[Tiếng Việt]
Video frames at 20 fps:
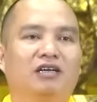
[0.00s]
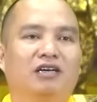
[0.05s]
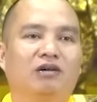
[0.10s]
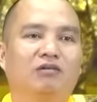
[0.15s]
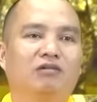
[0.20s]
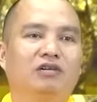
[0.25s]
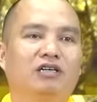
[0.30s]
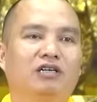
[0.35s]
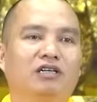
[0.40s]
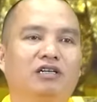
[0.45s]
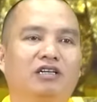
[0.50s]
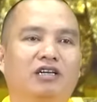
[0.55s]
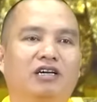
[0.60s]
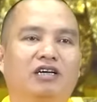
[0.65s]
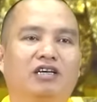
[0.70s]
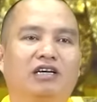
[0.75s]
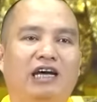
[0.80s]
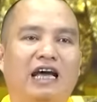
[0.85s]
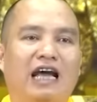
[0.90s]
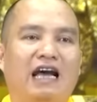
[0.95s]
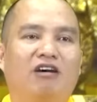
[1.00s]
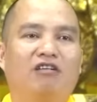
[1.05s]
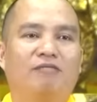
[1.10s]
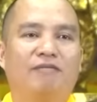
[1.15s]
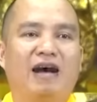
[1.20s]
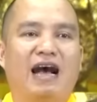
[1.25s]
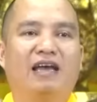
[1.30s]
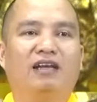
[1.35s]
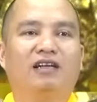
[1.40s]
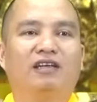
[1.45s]
Không gửi đi các cửa hàng họ
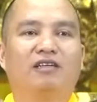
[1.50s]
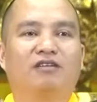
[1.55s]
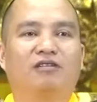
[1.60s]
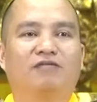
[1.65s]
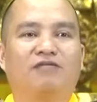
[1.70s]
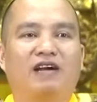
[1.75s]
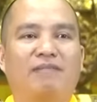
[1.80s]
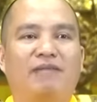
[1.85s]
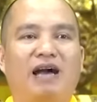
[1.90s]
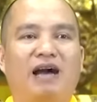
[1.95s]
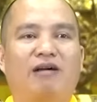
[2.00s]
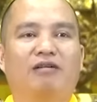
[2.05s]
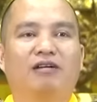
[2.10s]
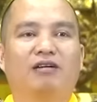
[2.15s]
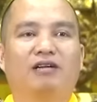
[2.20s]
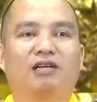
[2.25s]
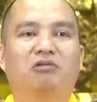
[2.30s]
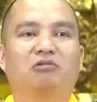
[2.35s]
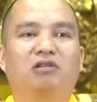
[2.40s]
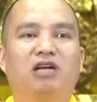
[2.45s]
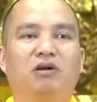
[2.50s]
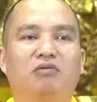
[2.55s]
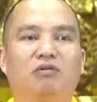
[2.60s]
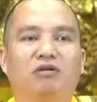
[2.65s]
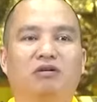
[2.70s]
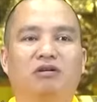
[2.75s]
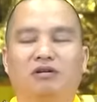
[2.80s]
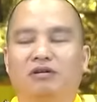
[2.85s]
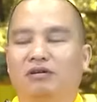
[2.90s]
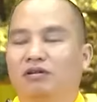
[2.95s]
bán để cho pháp bảo được lưu thông.
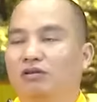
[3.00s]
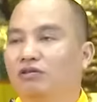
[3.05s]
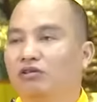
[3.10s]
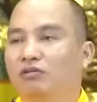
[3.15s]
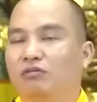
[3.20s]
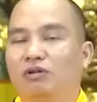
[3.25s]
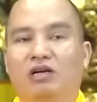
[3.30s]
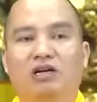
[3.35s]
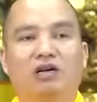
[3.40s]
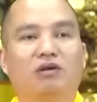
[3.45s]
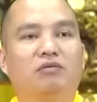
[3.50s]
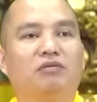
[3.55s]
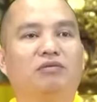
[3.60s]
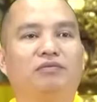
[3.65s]
Tôi bảo không.